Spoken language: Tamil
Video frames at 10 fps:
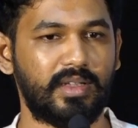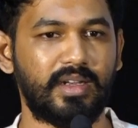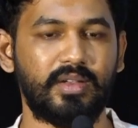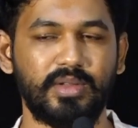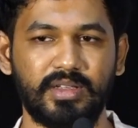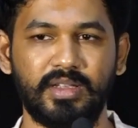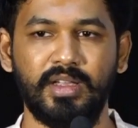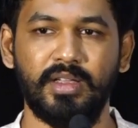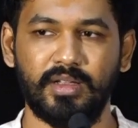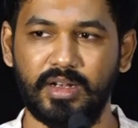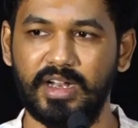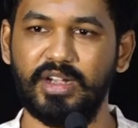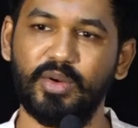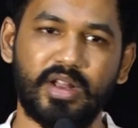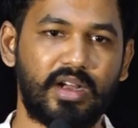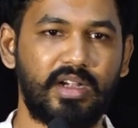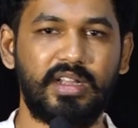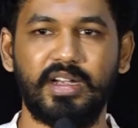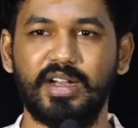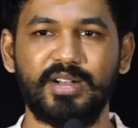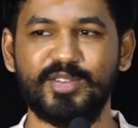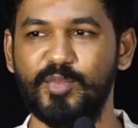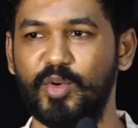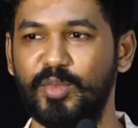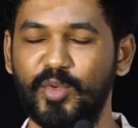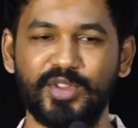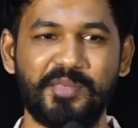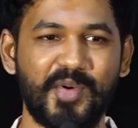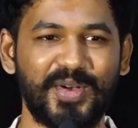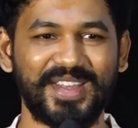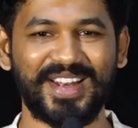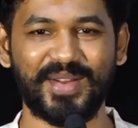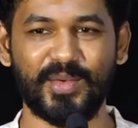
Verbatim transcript: எனக்கு வந்து க்ரியேட்டிவாக நாங்கள் அடிக்கடி அடிச்சுப்போம் மோதிப்போம் அதெல்லாம்